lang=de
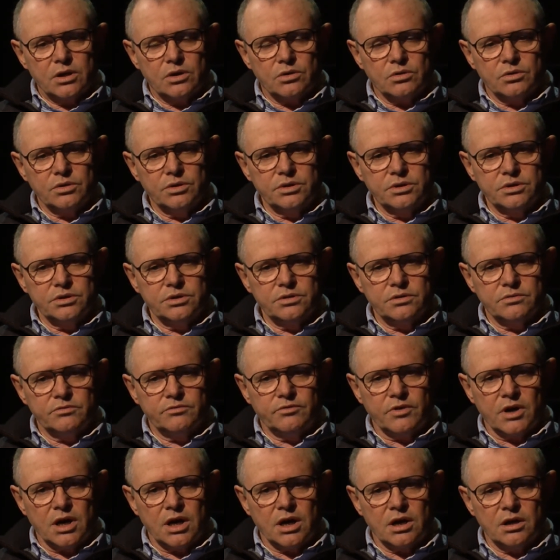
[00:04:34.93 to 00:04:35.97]
und
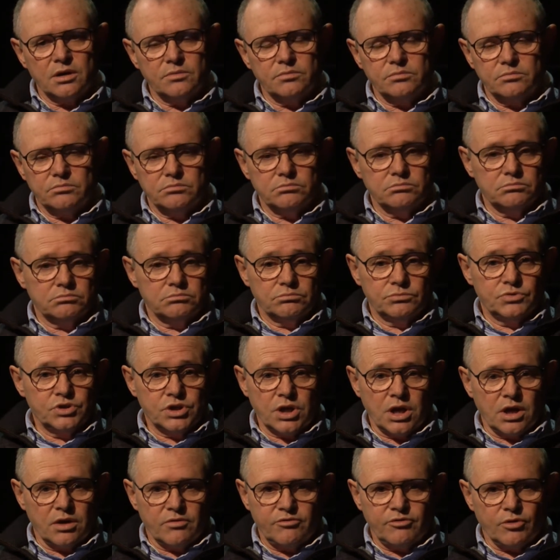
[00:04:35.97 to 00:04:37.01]
war
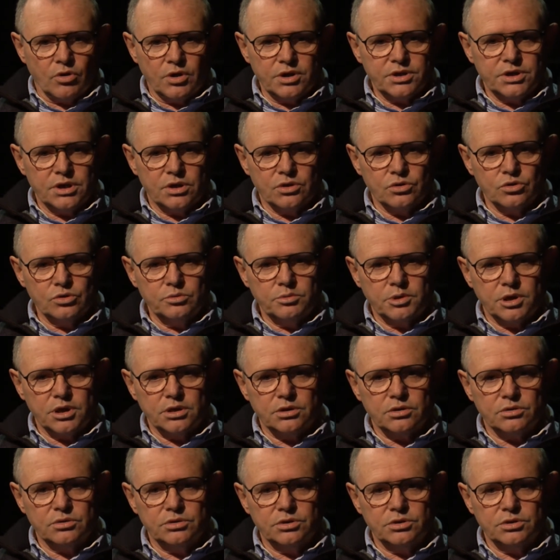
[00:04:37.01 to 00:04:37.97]
sehr erfreut darüber.